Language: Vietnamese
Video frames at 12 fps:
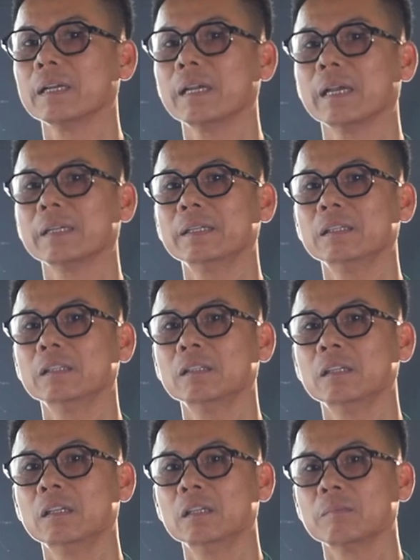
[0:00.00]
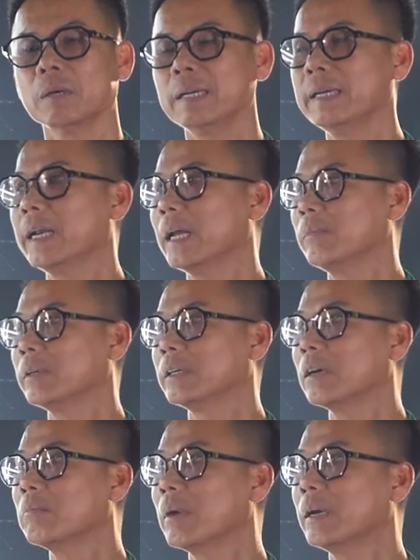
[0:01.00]
hạn như Bellingham thì
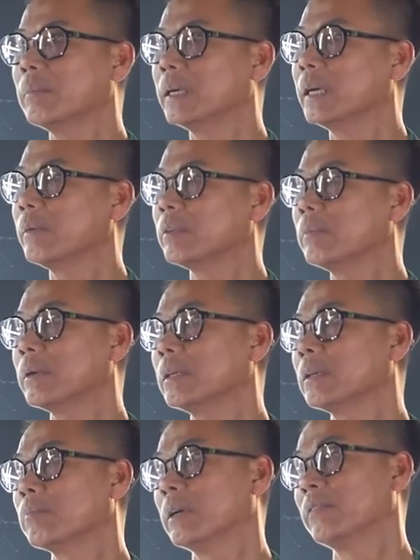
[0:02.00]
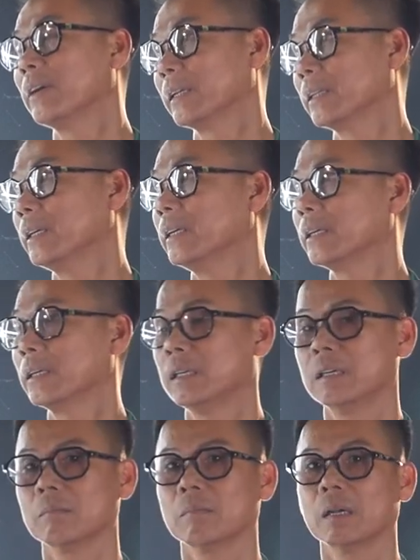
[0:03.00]
rất may Bellingham chỉ bị, bị phạt tiền
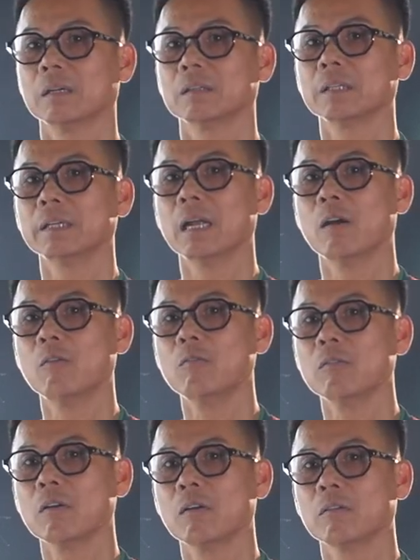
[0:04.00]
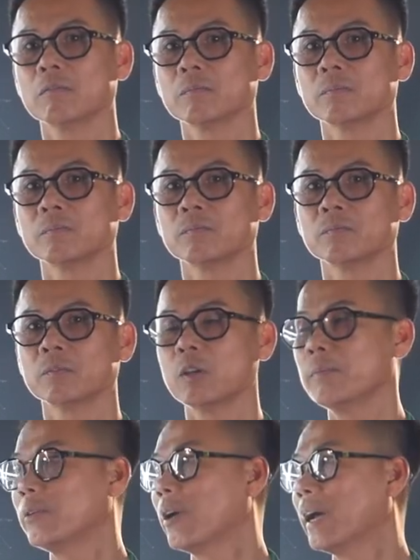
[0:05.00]
mà được thi đấu, còn
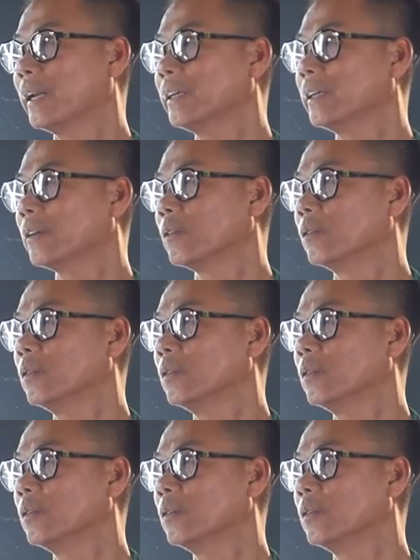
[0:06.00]
Demiral của